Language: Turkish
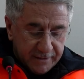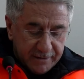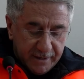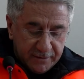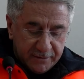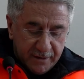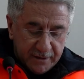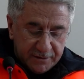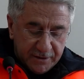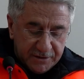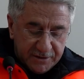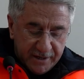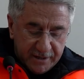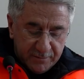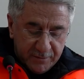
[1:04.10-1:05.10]
eden
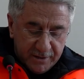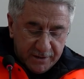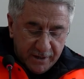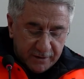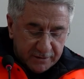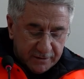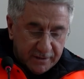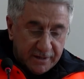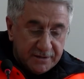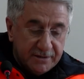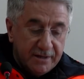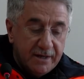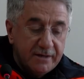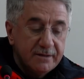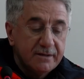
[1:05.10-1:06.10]
kardeşlerimin
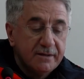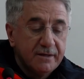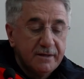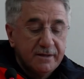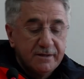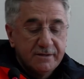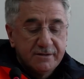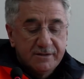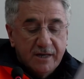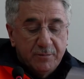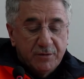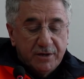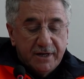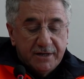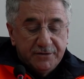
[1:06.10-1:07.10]
yakınlarına
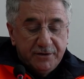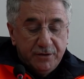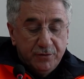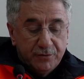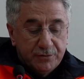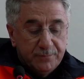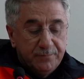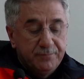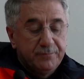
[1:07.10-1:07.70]
sabırlar diliyorum.